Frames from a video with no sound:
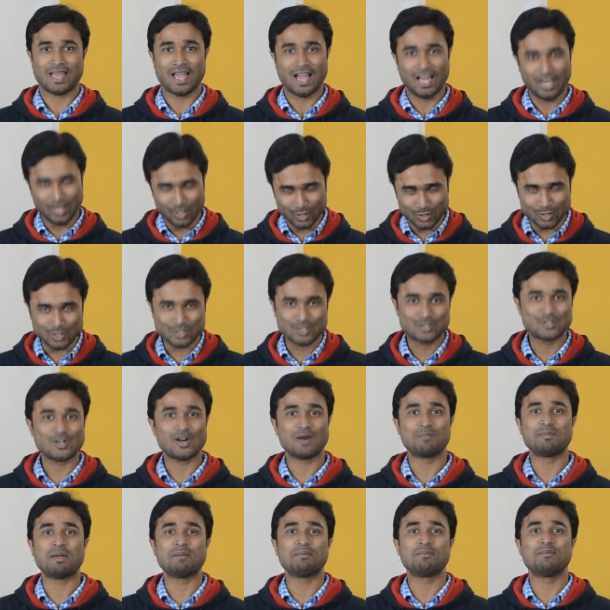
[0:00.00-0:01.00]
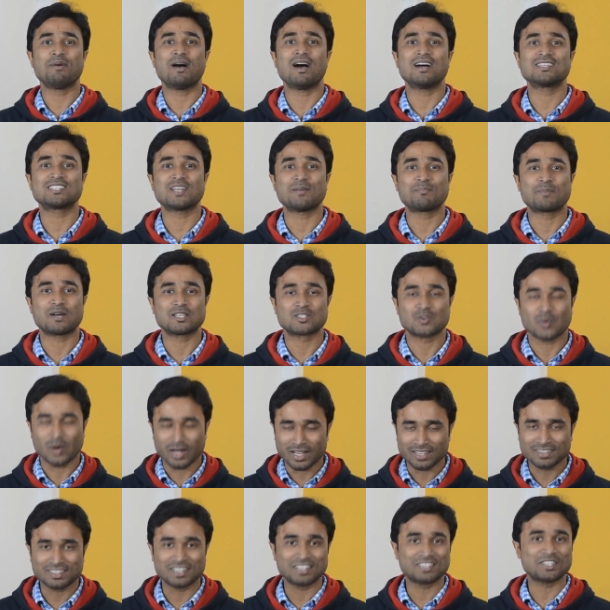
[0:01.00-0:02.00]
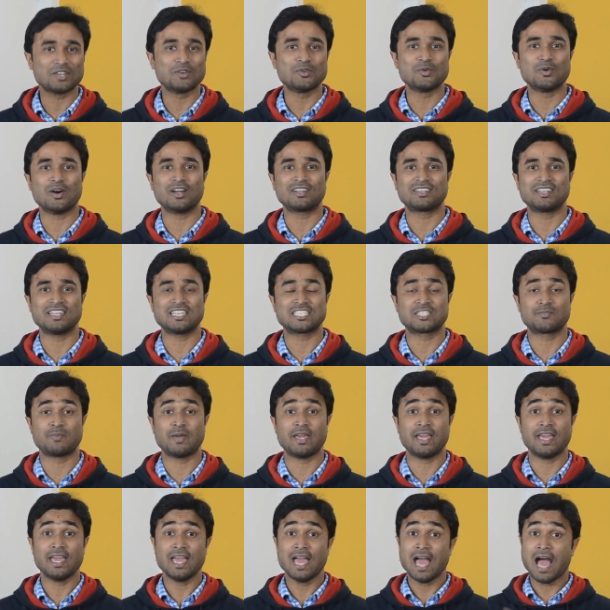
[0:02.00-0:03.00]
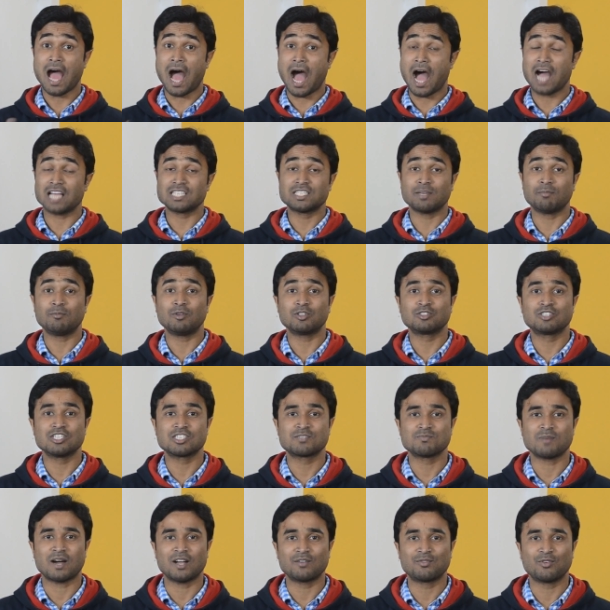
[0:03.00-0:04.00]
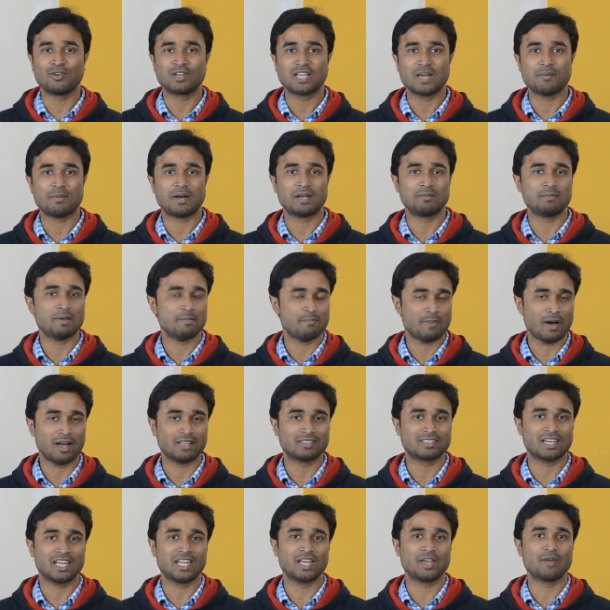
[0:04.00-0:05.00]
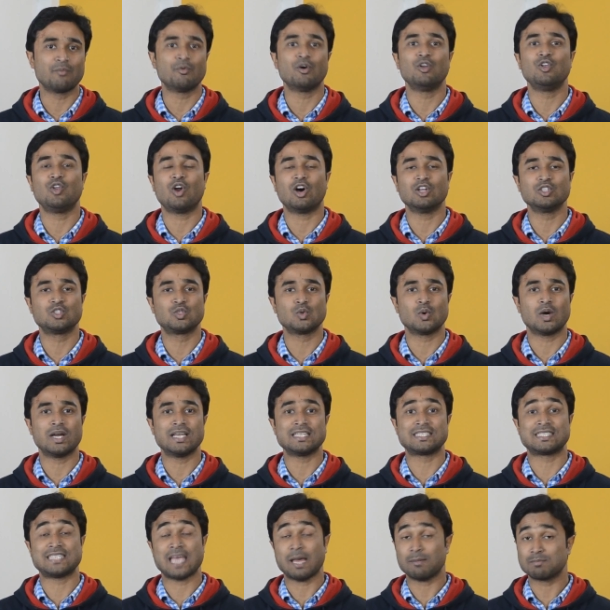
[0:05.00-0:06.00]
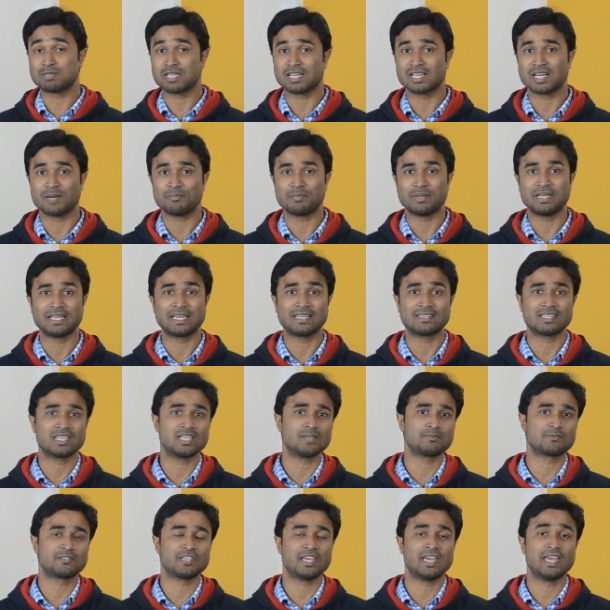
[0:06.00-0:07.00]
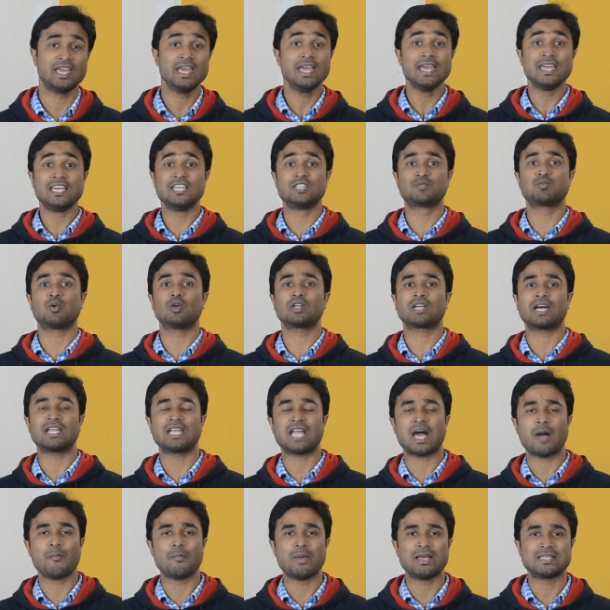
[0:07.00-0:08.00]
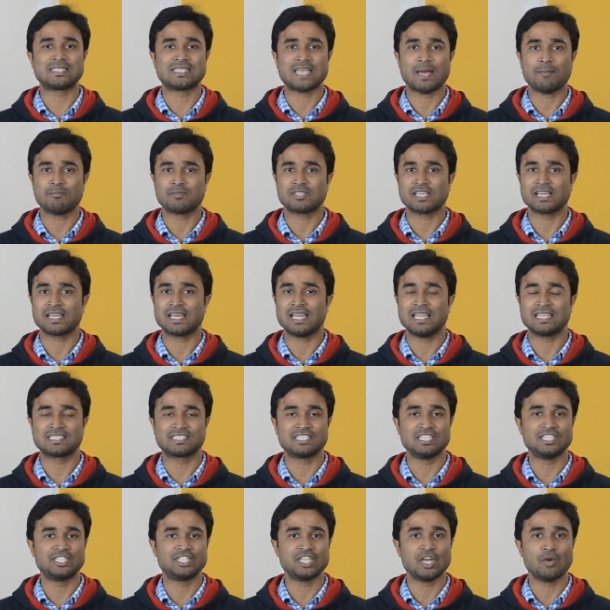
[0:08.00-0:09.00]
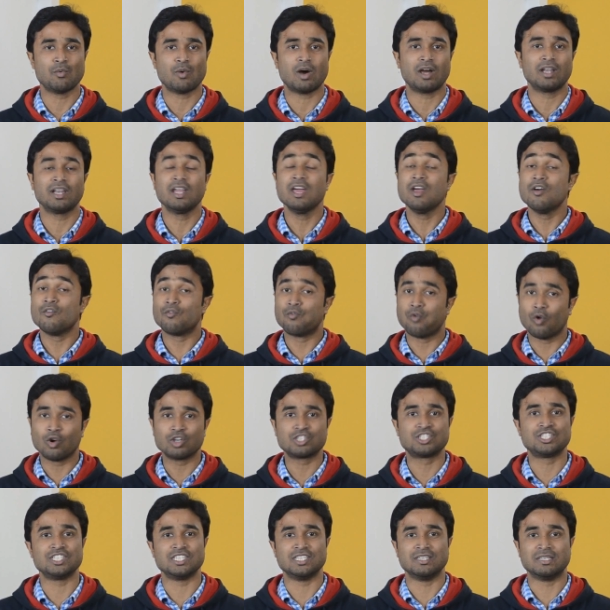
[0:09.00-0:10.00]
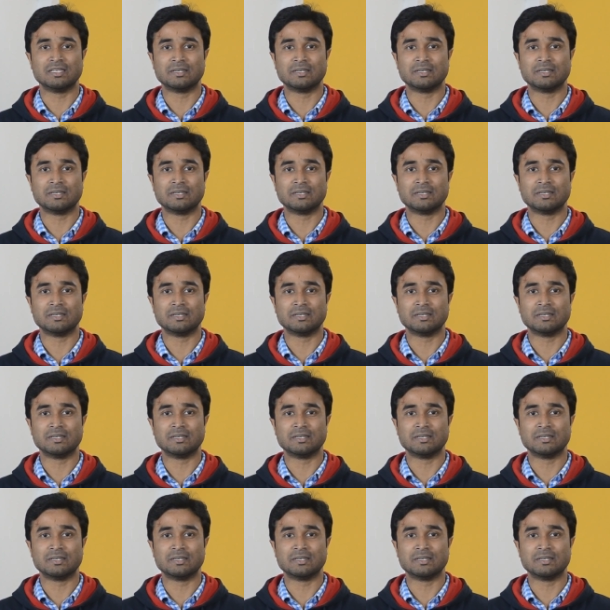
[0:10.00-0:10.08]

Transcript: हेलो दोस्तों मैं विभास आपका स्वागत करता हूँ हॉट नेक्स्ट पे आज हम लोग जिस स्मार्टफोन के बारे में बात करेंगे वो लॉन्च हुआ है सैमसंग कंपनी की तरफ से इस फोन का नाम है सैमसंग गैलेक्सी जे वन फोर जी